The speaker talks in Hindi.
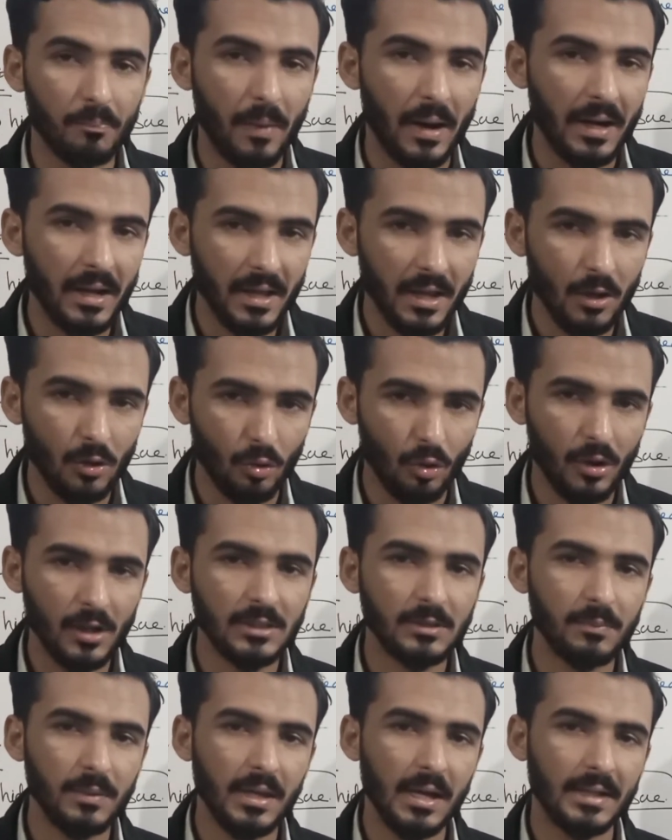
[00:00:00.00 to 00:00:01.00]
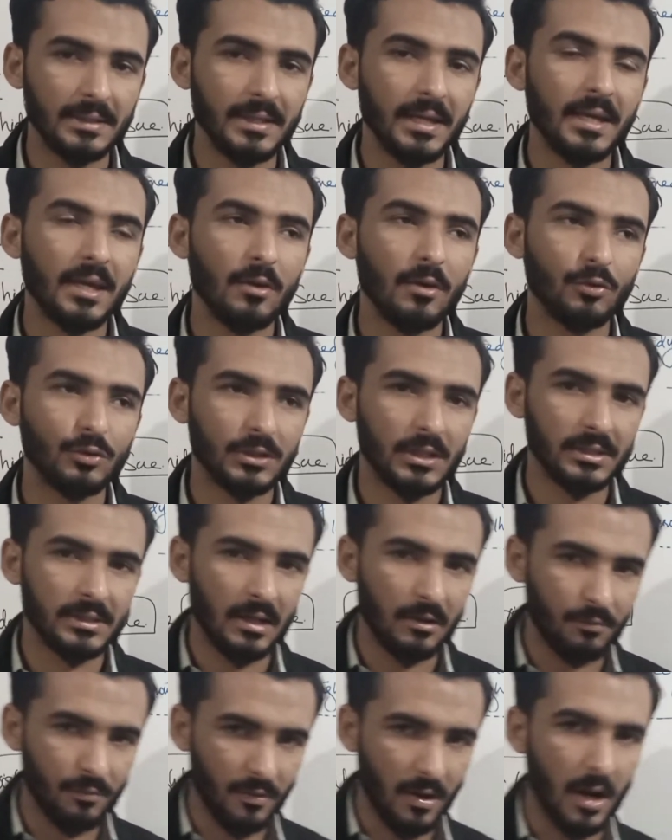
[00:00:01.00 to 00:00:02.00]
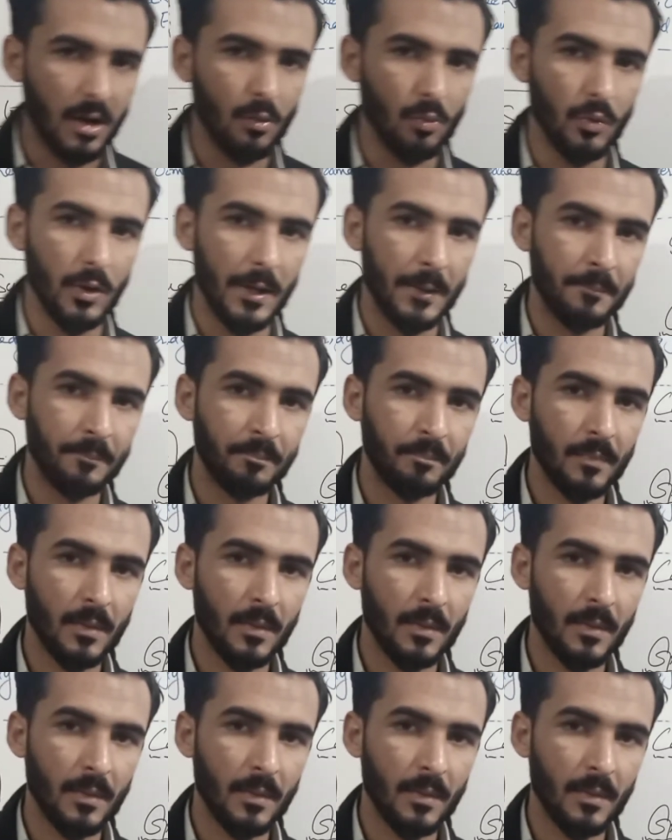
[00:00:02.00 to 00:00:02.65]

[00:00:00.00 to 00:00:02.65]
पार्टी के नॉलेज में आ जाए कि उसके साथ फ्रॉड हुआ है